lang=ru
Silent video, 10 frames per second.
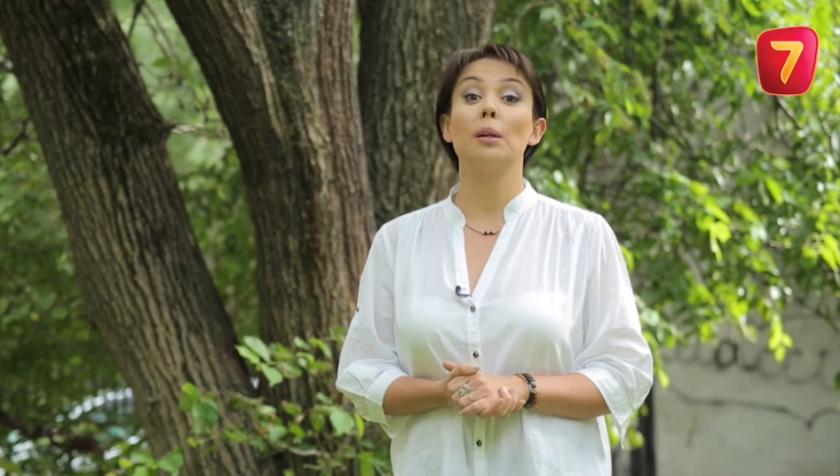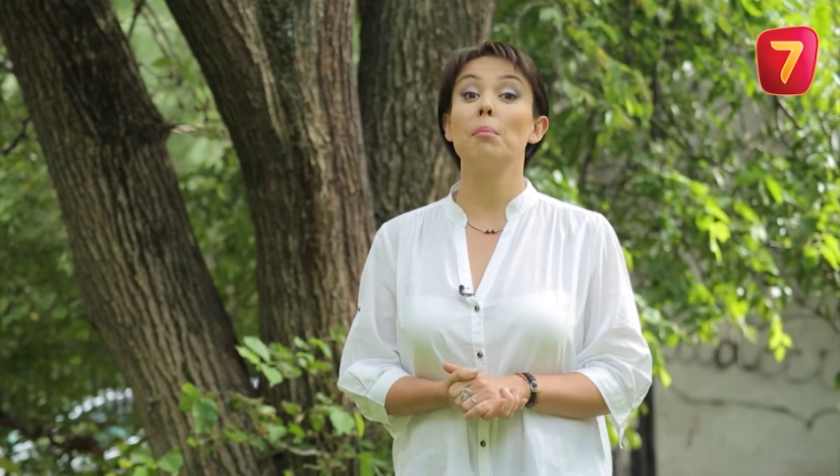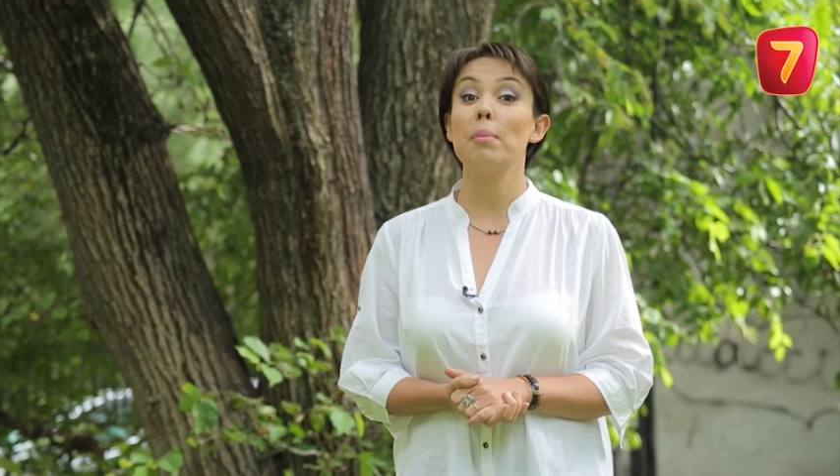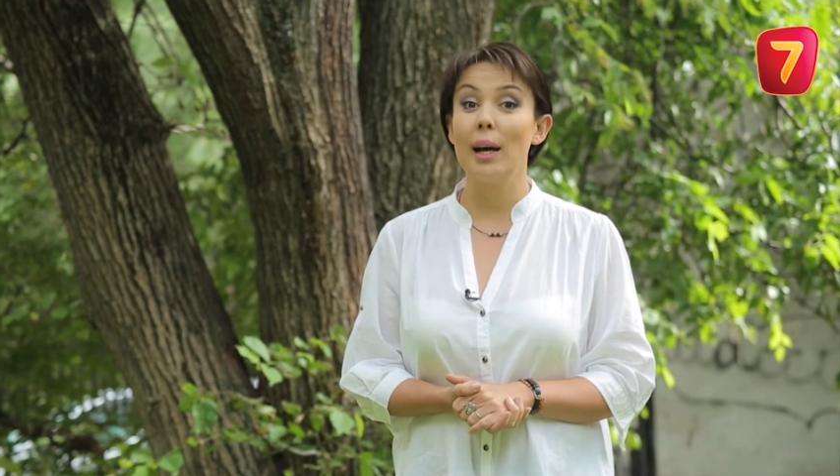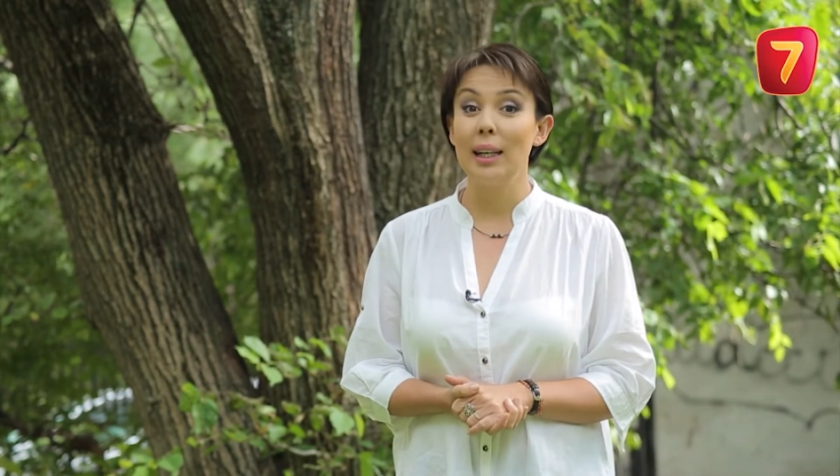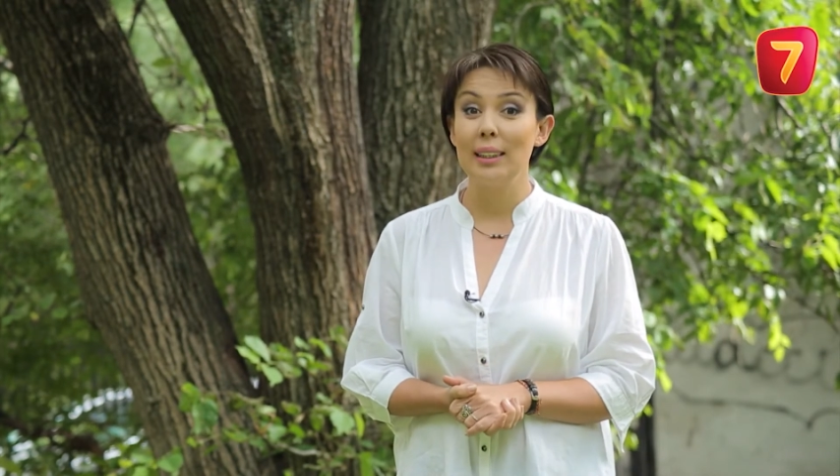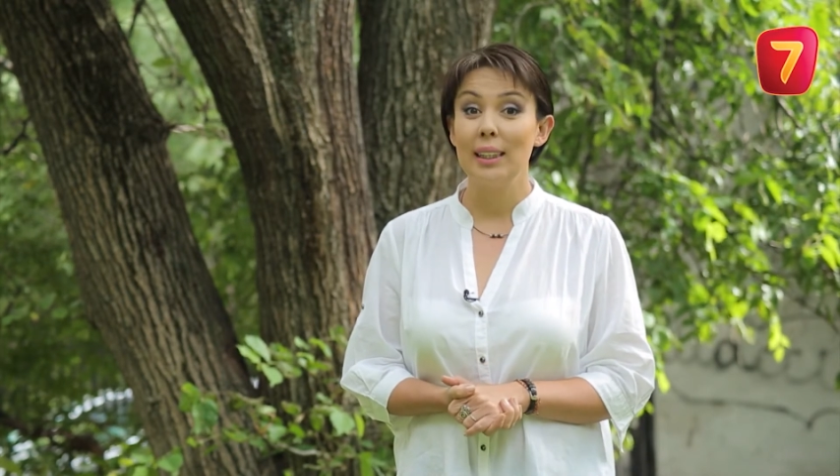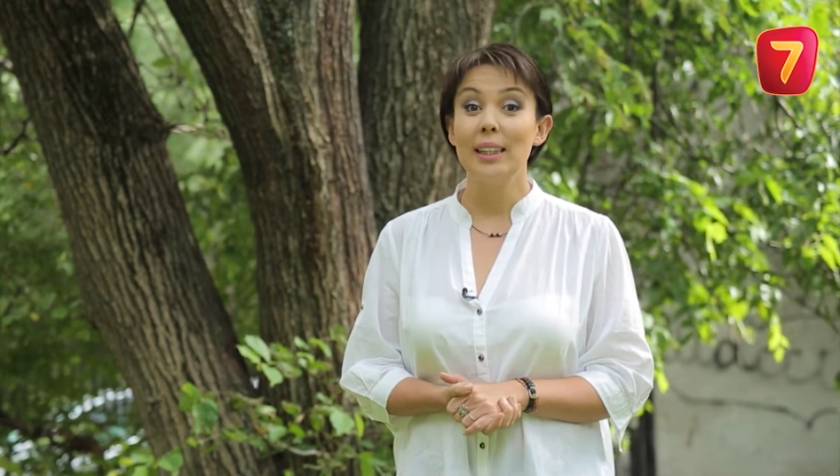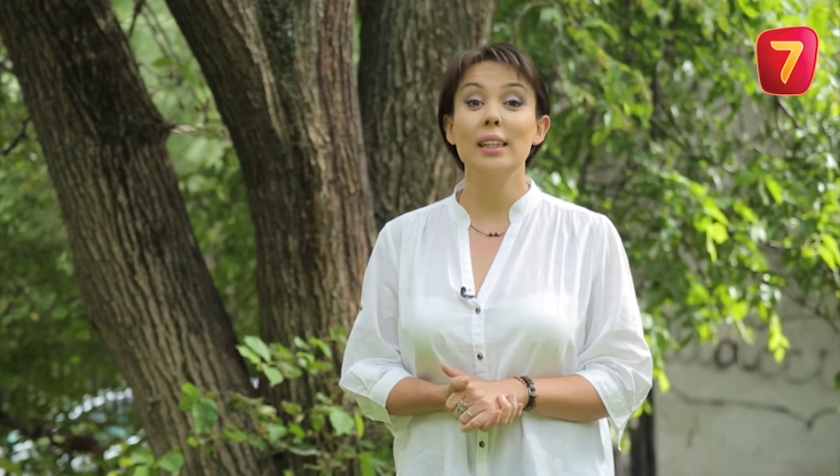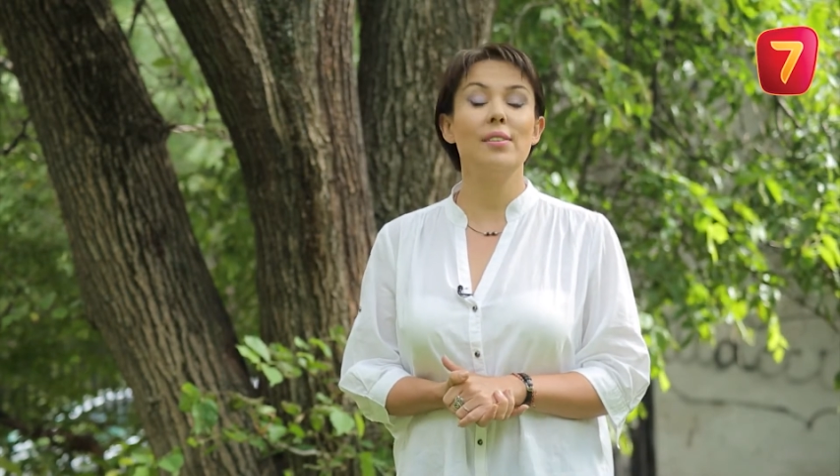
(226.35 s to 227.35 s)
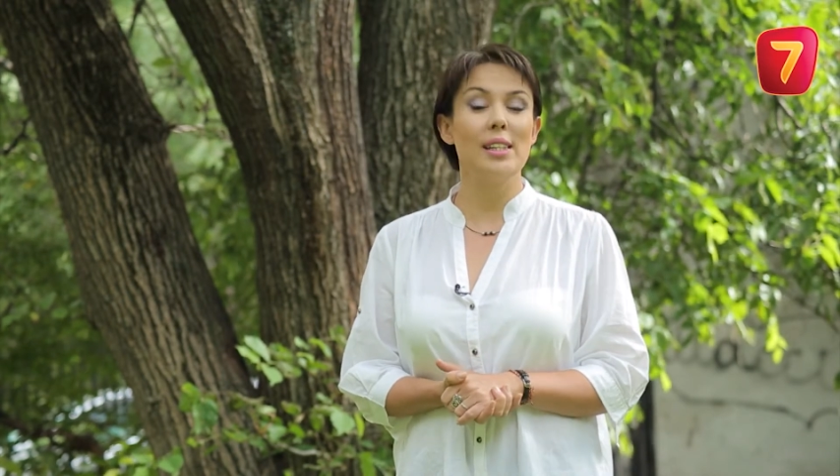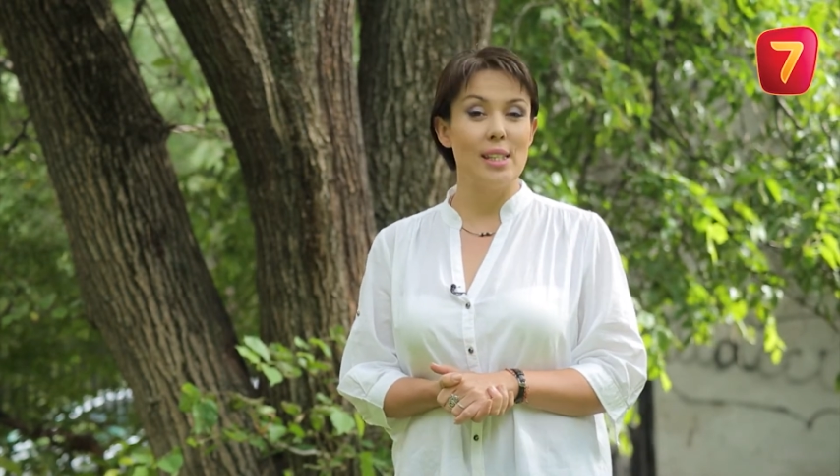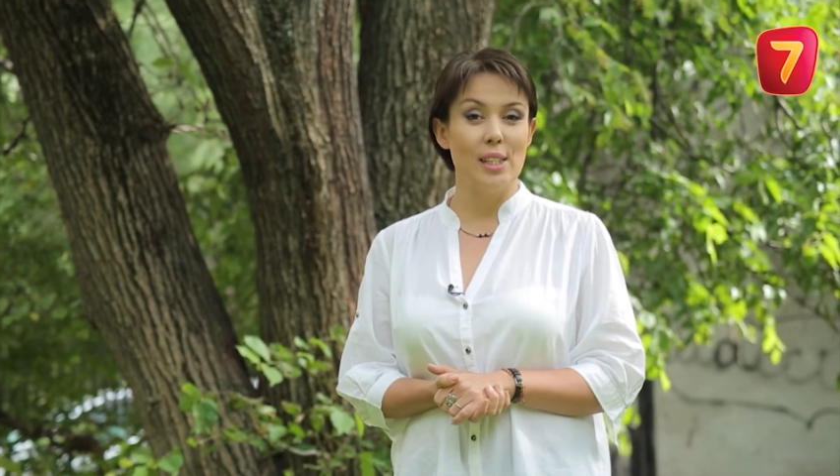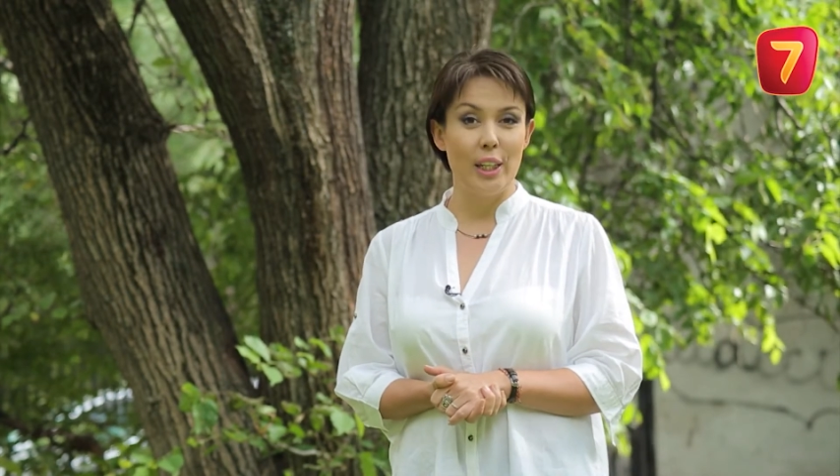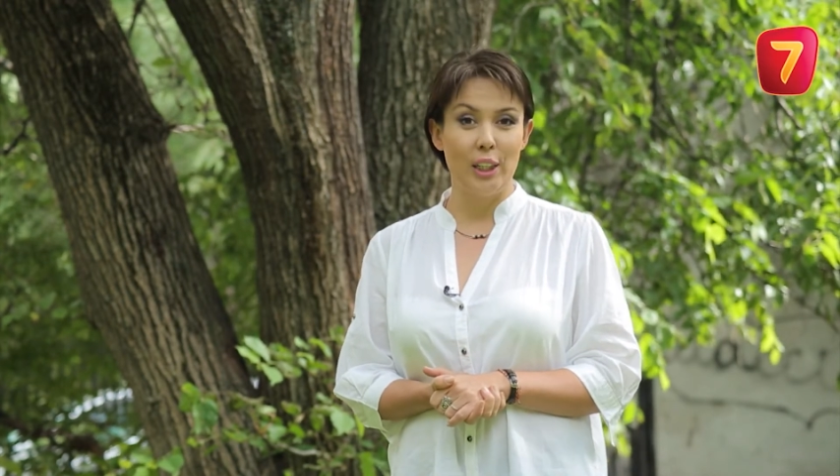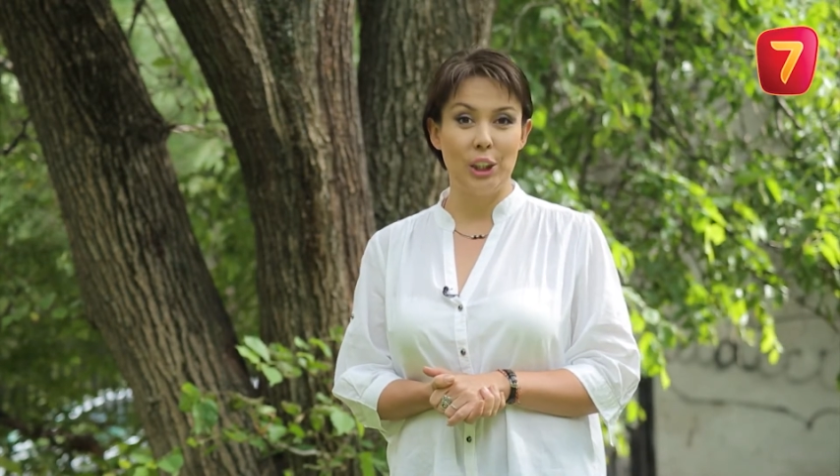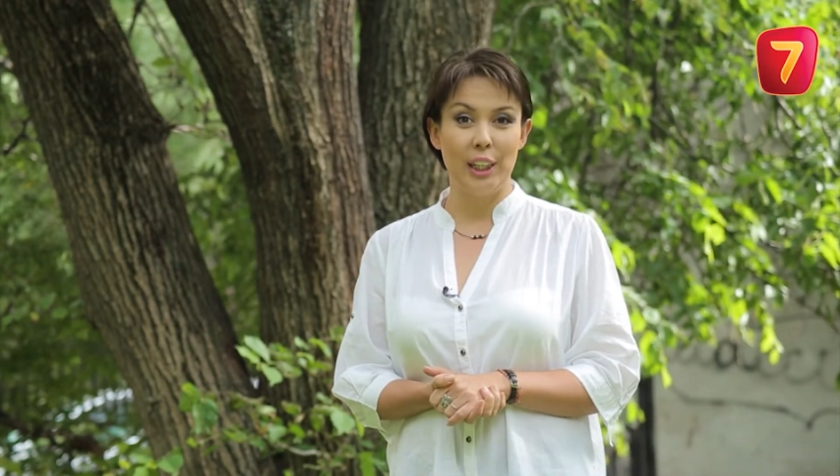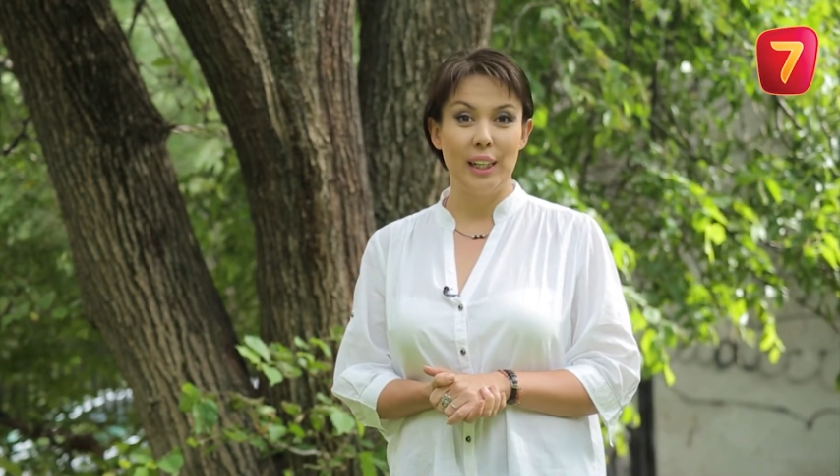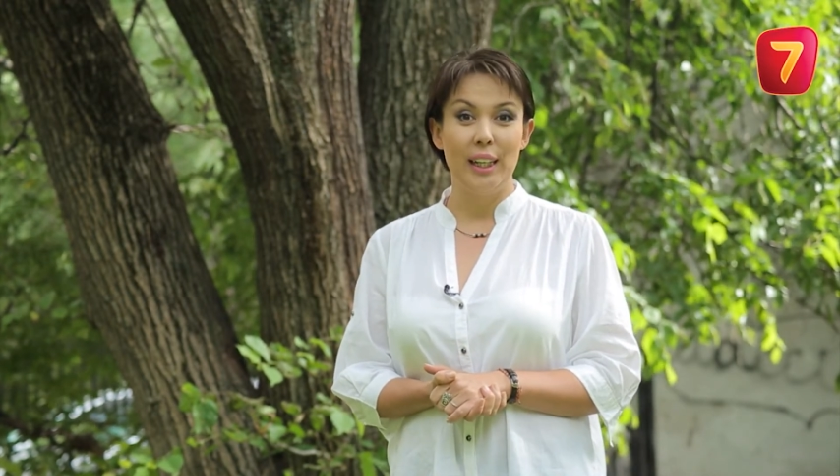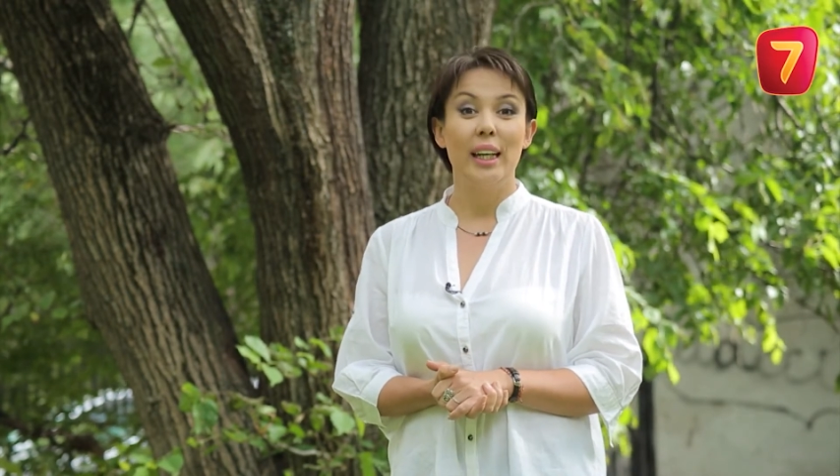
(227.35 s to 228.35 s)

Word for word: брат и две сестрички.